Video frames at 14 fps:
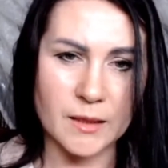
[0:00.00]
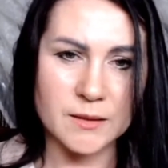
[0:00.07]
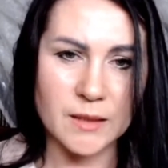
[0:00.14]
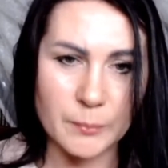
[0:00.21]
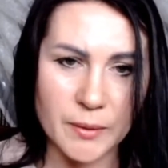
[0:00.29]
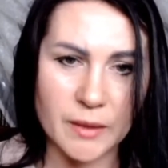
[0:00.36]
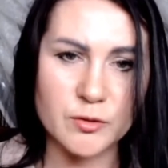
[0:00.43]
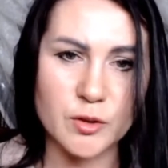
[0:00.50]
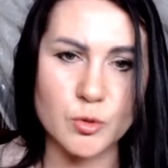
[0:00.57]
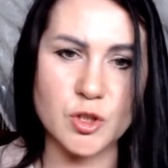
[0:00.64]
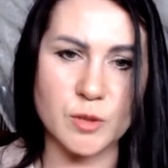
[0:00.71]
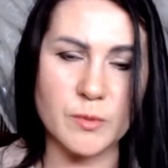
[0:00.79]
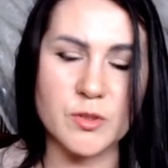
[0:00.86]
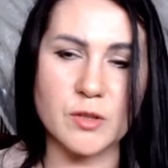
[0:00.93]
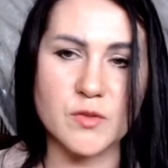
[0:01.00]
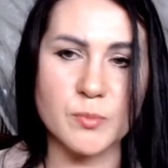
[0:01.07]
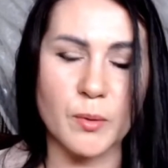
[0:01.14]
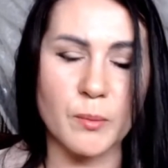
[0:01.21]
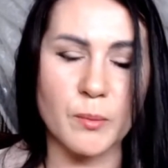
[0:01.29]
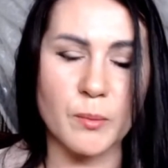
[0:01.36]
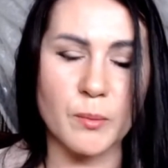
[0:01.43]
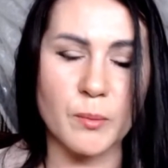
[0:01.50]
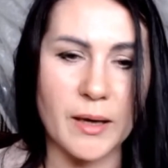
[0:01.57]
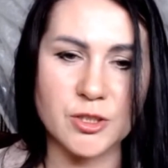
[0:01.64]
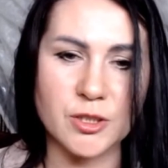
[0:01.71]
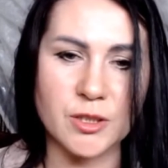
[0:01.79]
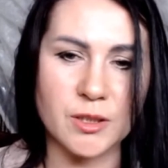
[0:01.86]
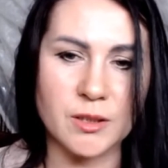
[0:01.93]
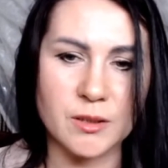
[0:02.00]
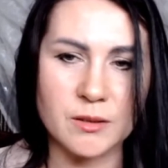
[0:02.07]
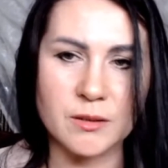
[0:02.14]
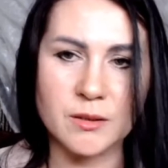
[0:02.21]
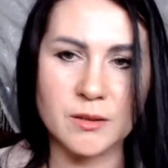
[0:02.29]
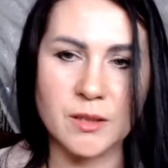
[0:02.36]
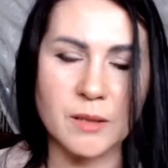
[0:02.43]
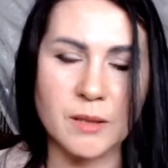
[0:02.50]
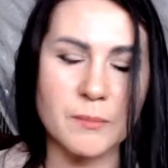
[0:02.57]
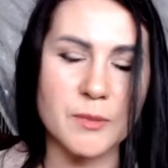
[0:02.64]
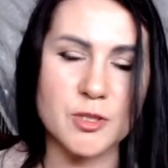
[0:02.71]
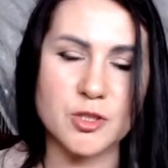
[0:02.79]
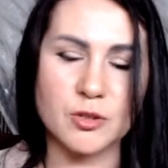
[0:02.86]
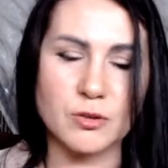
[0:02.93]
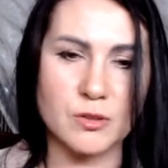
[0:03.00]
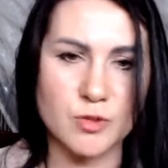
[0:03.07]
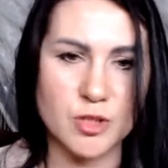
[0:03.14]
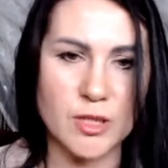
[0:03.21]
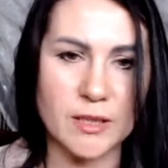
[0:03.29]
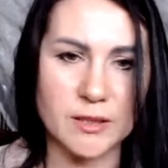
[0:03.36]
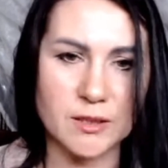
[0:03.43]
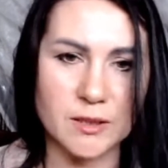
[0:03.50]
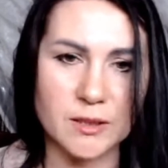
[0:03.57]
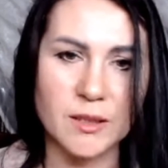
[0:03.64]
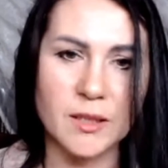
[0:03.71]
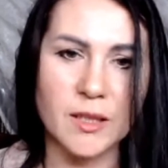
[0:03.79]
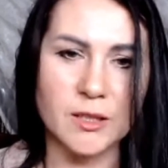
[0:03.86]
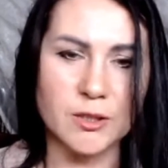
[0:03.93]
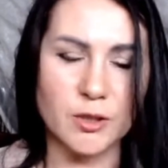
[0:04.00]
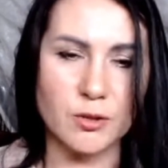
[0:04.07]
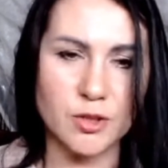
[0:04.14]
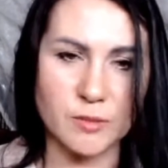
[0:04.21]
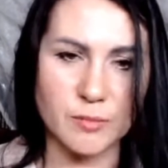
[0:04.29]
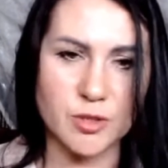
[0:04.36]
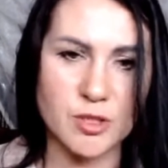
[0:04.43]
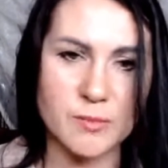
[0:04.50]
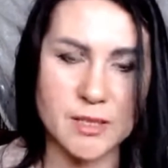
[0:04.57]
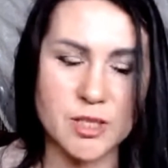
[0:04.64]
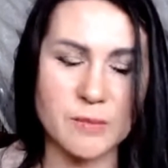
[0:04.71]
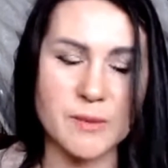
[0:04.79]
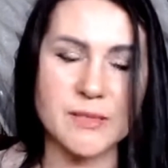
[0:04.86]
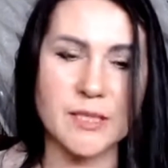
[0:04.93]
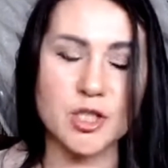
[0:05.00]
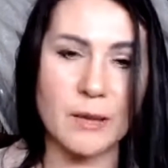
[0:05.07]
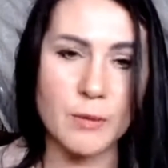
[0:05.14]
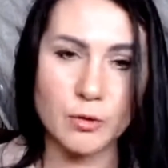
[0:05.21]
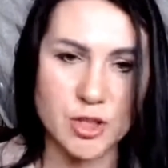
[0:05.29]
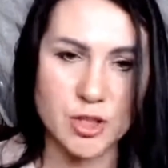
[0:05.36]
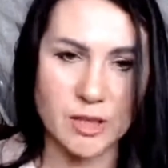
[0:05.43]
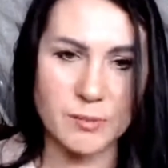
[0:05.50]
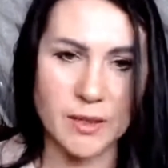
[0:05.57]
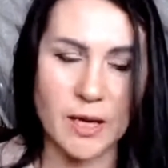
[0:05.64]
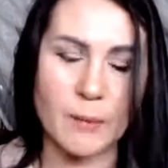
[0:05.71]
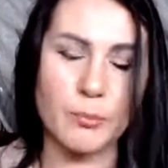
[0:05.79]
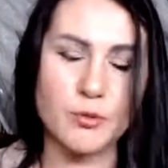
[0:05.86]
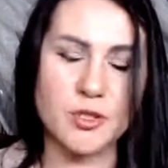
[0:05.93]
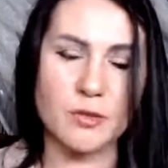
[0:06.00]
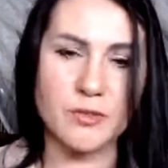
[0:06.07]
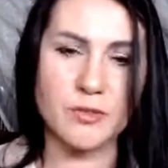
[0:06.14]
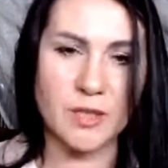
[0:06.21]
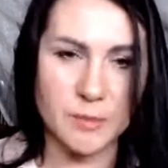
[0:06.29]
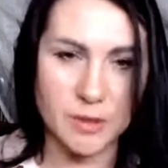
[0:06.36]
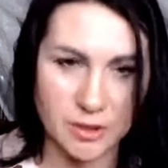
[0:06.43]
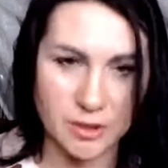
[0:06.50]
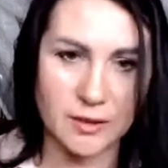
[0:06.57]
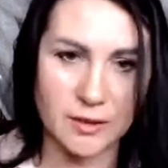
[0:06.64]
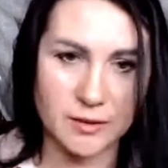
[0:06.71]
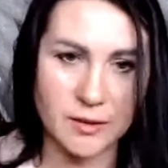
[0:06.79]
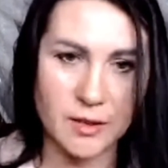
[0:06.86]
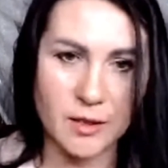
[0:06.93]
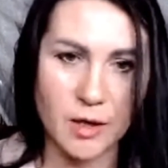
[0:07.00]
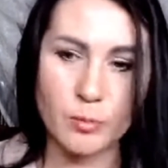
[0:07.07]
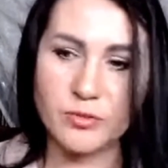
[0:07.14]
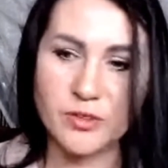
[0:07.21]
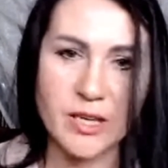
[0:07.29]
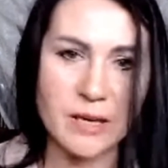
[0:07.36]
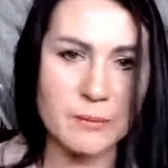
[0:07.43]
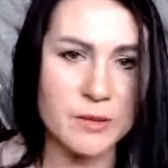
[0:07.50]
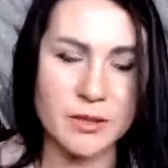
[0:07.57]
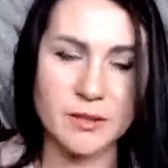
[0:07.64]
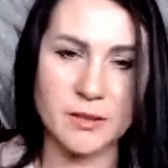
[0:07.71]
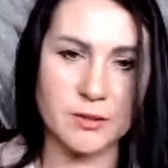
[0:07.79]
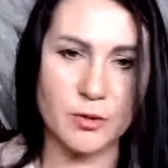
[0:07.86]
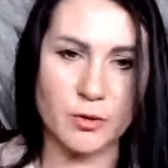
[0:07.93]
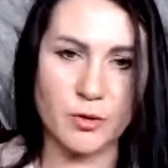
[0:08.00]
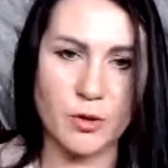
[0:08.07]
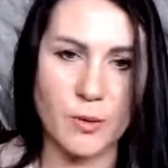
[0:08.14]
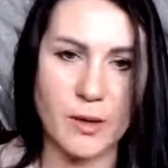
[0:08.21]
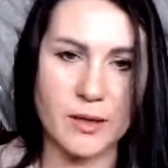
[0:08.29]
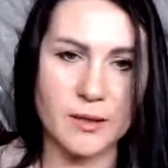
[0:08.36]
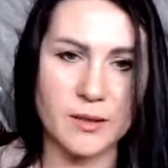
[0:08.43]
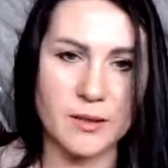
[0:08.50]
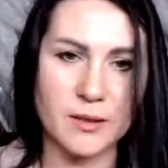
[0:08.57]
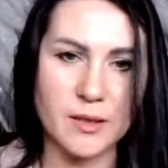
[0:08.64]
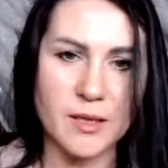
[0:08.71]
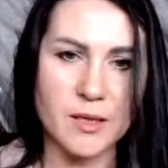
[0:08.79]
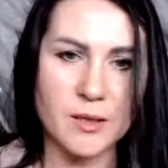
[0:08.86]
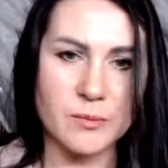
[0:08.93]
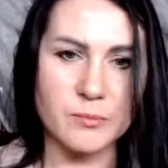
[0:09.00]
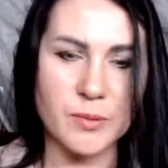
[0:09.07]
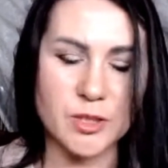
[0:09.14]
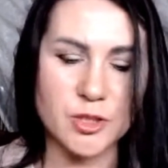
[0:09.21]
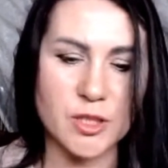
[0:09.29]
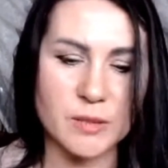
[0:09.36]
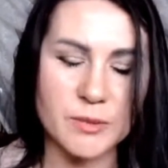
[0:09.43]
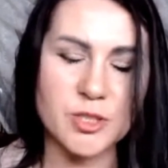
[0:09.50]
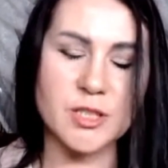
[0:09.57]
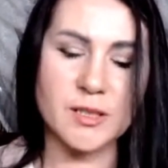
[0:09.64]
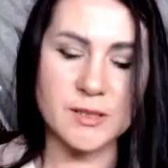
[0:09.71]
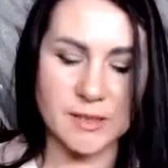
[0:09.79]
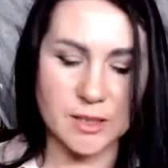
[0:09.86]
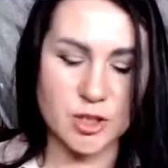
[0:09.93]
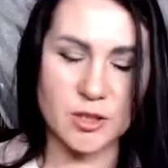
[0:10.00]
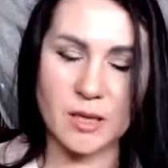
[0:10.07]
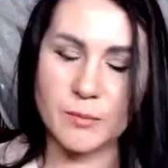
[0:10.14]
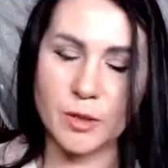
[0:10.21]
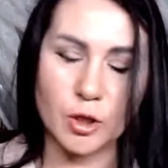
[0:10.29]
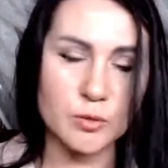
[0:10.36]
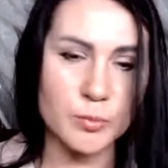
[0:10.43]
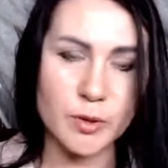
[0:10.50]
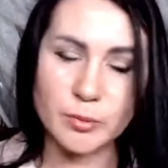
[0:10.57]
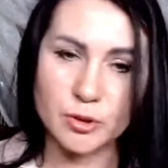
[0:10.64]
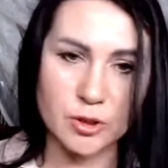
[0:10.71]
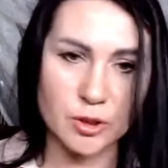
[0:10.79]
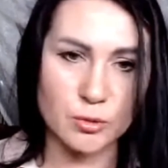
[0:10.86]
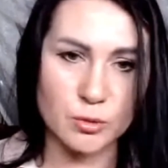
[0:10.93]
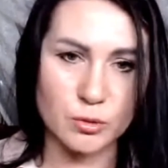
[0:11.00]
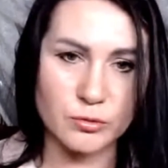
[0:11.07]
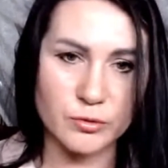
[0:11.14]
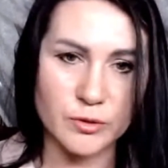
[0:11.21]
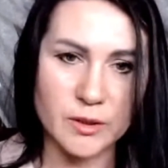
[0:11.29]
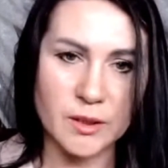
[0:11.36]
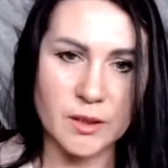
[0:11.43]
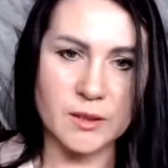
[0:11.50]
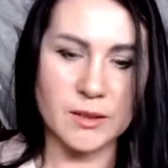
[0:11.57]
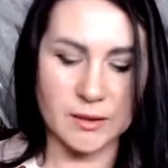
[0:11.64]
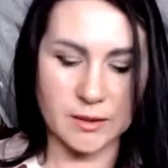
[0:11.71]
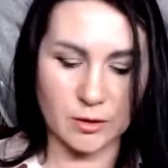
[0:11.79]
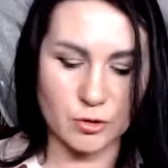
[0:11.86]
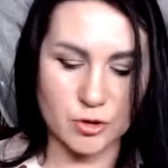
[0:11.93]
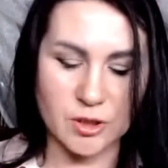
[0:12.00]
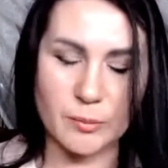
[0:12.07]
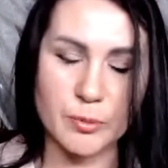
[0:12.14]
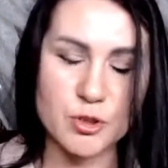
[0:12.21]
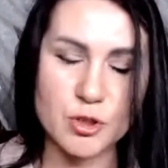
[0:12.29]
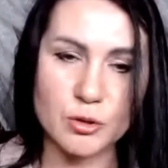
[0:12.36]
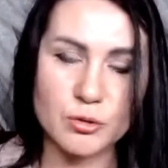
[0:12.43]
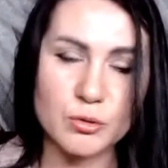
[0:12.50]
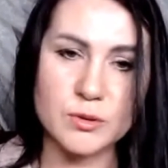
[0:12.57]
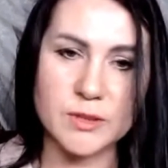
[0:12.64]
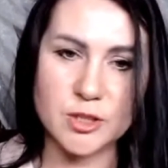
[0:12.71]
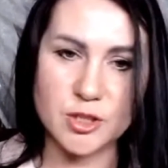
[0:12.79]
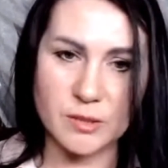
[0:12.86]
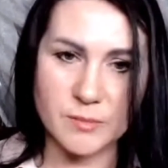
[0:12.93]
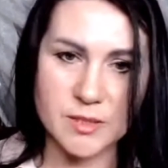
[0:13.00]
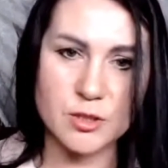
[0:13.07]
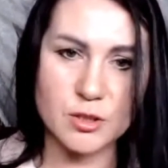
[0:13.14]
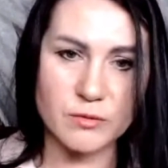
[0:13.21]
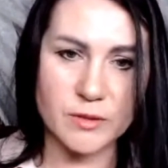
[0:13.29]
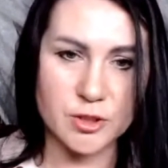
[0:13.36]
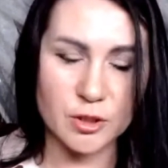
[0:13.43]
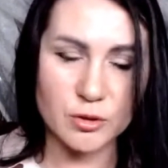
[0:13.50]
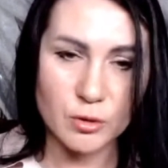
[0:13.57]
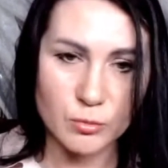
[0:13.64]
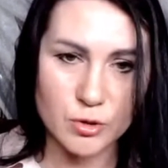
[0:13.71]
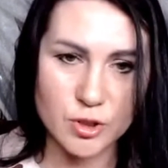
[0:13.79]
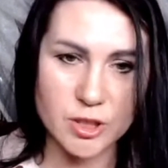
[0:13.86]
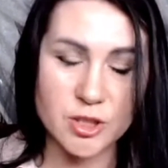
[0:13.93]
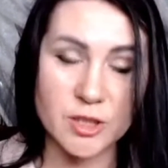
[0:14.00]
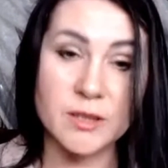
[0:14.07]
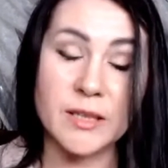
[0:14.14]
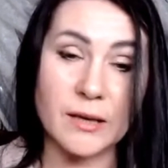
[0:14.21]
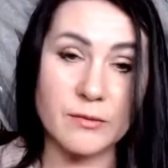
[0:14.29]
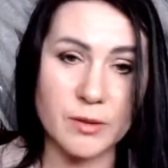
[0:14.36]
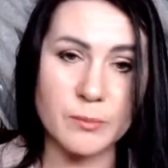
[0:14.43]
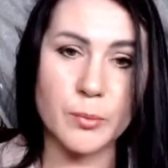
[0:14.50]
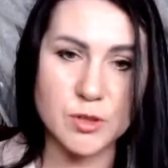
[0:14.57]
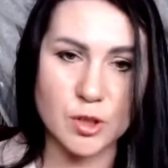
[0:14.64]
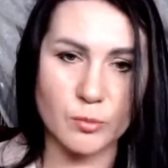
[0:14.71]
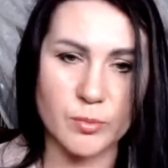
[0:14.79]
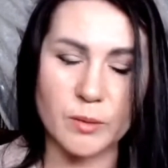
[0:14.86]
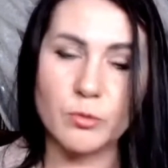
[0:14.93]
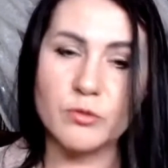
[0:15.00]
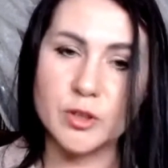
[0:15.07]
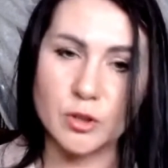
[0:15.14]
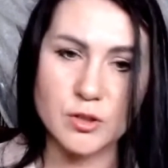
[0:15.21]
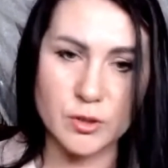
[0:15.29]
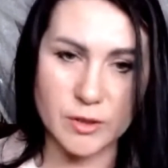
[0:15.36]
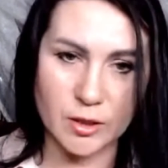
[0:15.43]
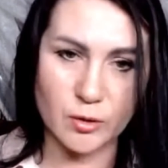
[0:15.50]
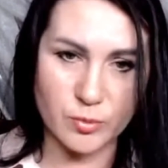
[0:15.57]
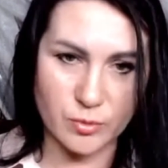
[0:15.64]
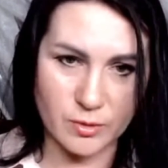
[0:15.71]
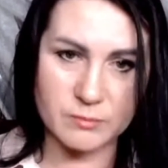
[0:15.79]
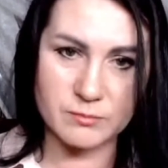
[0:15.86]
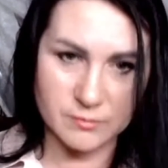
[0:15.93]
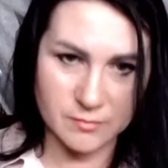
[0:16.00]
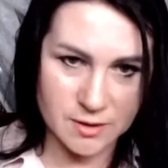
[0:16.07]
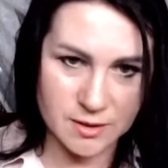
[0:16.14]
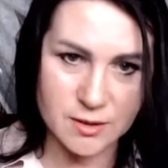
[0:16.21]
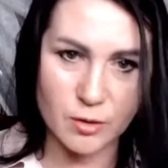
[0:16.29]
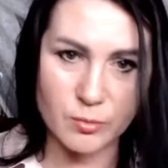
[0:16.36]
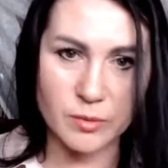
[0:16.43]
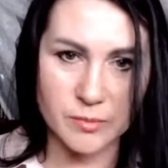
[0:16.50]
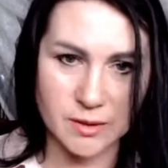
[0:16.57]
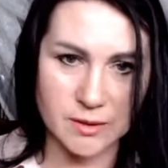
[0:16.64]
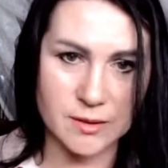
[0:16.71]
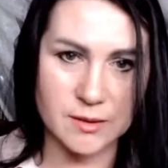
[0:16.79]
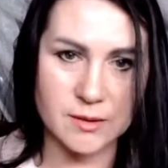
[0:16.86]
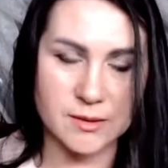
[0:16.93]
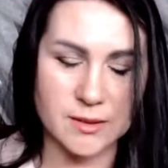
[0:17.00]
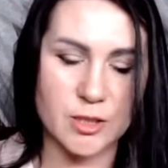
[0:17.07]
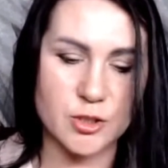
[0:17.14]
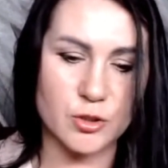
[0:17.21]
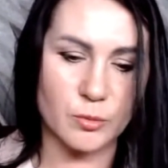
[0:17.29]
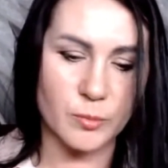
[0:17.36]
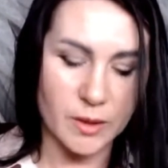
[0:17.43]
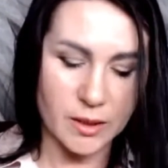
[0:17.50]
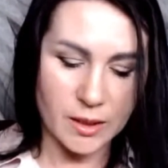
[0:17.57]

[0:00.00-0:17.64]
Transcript: Naprawdę musimy się wspomagać i nie ma, że to są żarty, tylko się bierzemy za siebie, zaczynamy od siebie, a później obwiniamy innych. Obwiniamy innych dookoła. Bierzemy się, zaczynamy od probiotyków, dlatego że na początku zaczynamy stosować jedną łyżeczkę, ja wiem po sobie, mówię to, co ja robiłam ze sobą i z resztą.